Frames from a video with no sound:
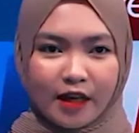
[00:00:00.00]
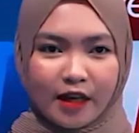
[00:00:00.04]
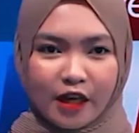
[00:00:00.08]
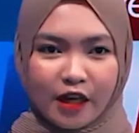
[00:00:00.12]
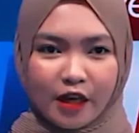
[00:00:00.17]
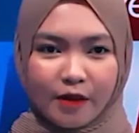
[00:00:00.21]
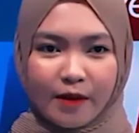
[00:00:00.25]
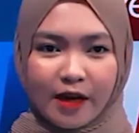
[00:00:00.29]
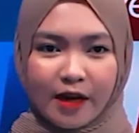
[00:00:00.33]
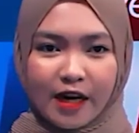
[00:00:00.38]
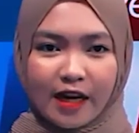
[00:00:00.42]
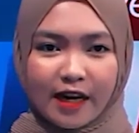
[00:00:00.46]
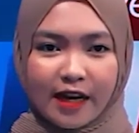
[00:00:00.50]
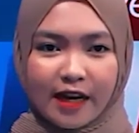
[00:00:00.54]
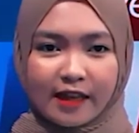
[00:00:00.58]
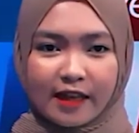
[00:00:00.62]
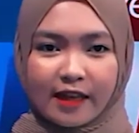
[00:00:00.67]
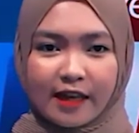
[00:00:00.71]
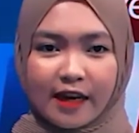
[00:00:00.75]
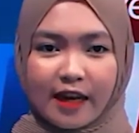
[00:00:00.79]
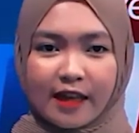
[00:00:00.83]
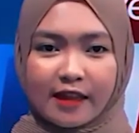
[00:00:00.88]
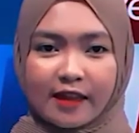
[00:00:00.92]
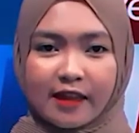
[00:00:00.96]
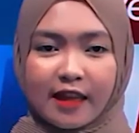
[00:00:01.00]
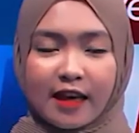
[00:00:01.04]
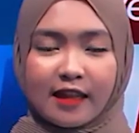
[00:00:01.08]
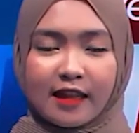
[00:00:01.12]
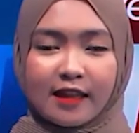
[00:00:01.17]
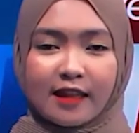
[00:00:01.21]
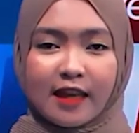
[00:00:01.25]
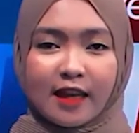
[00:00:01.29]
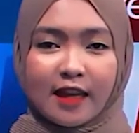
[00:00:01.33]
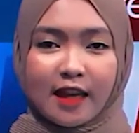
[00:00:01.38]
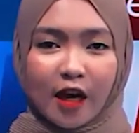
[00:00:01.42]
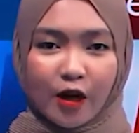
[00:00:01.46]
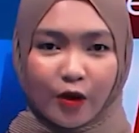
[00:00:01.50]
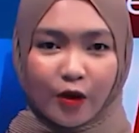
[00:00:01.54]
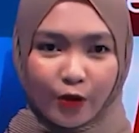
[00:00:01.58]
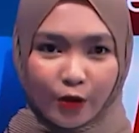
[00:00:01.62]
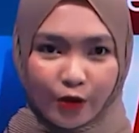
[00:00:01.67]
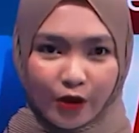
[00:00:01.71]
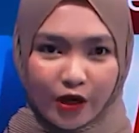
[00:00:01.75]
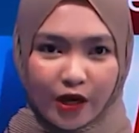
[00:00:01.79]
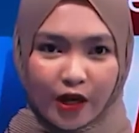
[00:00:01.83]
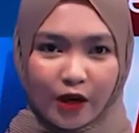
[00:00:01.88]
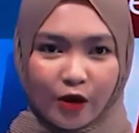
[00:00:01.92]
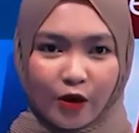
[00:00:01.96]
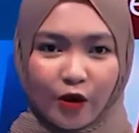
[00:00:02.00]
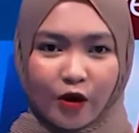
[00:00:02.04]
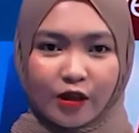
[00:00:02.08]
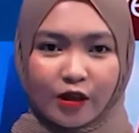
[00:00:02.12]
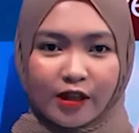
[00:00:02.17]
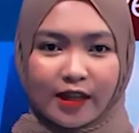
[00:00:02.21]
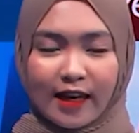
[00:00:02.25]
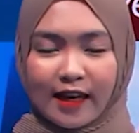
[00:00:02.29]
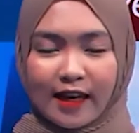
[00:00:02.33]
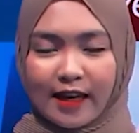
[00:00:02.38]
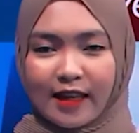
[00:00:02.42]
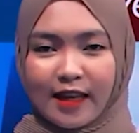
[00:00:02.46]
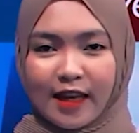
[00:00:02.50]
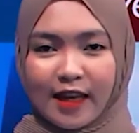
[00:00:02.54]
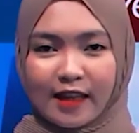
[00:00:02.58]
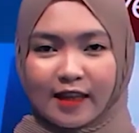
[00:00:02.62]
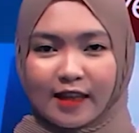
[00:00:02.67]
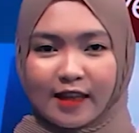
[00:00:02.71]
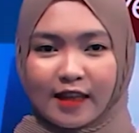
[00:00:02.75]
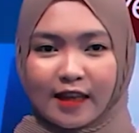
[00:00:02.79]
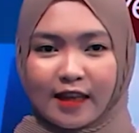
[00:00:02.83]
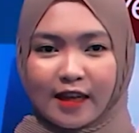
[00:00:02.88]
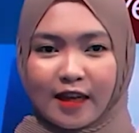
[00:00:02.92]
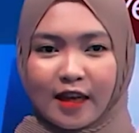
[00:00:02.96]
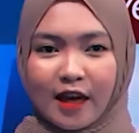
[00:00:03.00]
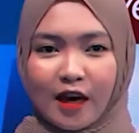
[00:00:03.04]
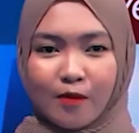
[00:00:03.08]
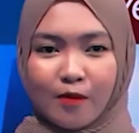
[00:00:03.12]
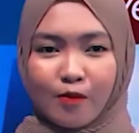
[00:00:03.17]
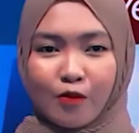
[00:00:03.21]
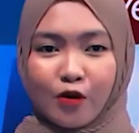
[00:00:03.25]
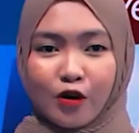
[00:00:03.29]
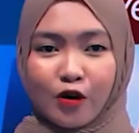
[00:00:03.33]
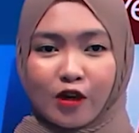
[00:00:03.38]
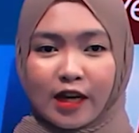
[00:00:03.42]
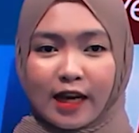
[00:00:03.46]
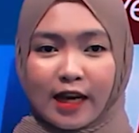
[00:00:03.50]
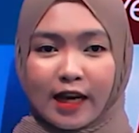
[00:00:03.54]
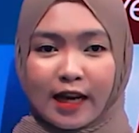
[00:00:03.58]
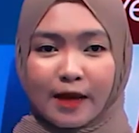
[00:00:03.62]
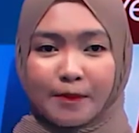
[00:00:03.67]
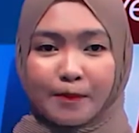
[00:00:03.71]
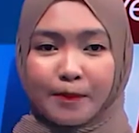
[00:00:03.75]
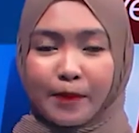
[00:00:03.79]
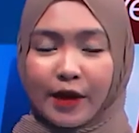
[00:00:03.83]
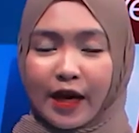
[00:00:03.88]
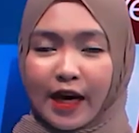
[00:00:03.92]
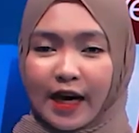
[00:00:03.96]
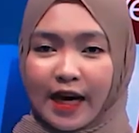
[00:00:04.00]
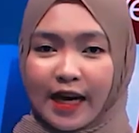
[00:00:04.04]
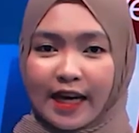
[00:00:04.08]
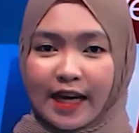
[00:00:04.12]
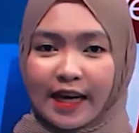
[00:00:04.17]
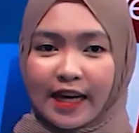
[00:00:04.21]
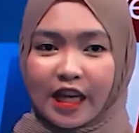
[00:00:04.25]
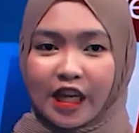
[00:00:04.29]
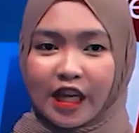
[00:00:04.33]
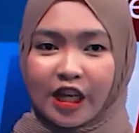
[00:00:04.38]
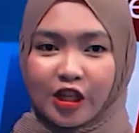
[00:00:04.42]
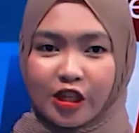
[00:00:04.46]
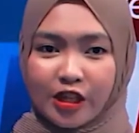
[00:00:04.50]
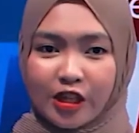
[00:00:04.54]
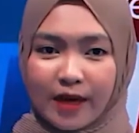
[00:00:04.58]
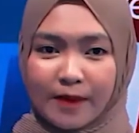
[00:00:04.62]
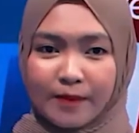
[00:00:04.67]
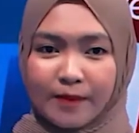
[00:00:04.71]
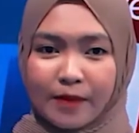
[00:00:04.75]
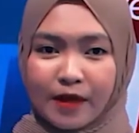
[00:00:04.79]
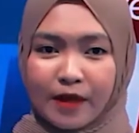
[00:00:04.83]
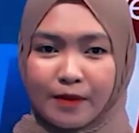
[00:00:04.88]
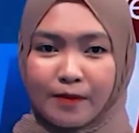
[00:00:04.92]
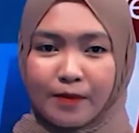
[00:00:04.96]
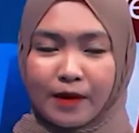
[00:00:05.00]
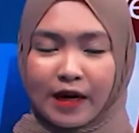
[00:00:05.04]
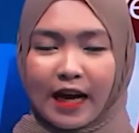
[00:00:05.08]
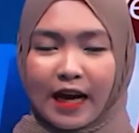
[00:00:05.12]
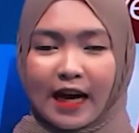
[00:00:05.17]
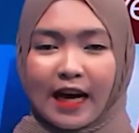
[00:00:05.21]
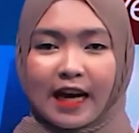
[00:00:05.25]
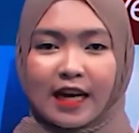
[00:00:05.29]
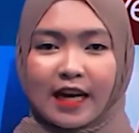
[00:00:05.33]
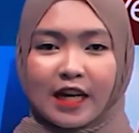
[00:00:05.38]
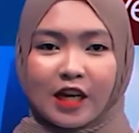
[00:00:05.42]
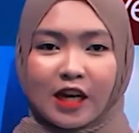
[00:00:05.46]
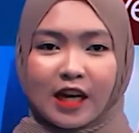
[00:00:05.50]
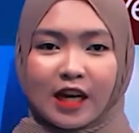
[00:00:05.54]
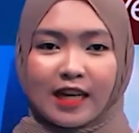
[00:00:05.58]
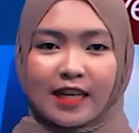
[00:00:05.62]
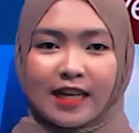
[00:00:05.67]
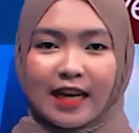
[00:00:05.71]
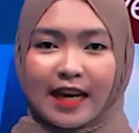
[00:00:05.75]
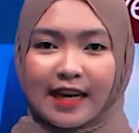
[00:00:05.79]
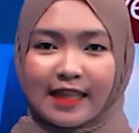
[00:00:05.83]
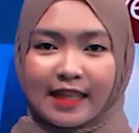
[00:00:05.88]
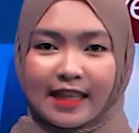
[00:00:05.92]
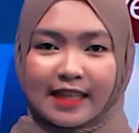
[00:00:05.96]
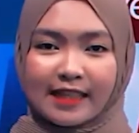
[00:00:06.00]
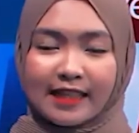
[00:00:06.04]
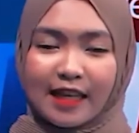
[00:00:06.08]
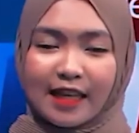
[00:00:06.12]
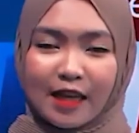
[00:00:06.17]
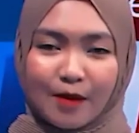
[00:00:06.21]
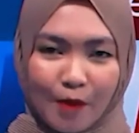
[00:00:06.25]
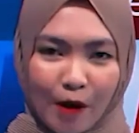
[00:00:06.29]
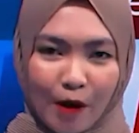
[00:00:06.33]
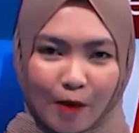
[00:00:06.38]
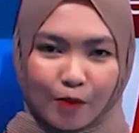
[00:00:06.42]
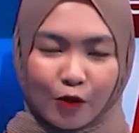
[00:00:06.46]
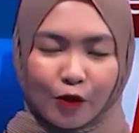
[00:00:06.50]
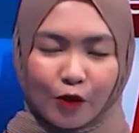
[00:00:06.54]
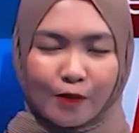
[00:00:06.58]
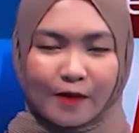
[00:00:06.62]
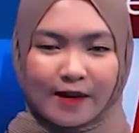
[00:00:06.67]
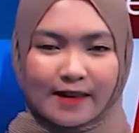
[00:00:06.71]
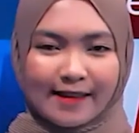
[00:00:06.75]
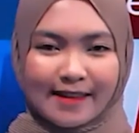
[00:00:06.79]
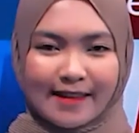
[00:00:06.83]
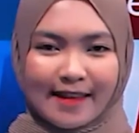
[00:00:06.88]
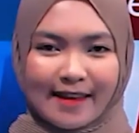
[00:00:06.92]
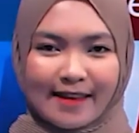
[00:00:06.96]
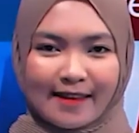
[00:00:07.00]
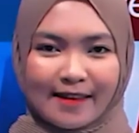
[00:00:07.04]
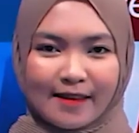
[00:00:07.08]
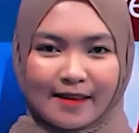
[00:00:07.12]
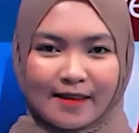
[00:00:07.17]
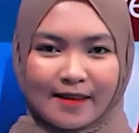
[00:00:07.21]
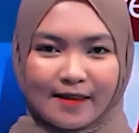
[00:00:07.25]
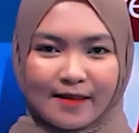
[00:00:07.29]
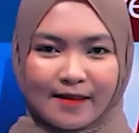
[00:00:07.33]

Di mana rata-rata tingkat hunian hotel yang tergabung dalam PHRI Jambi berada di atas 50 persen.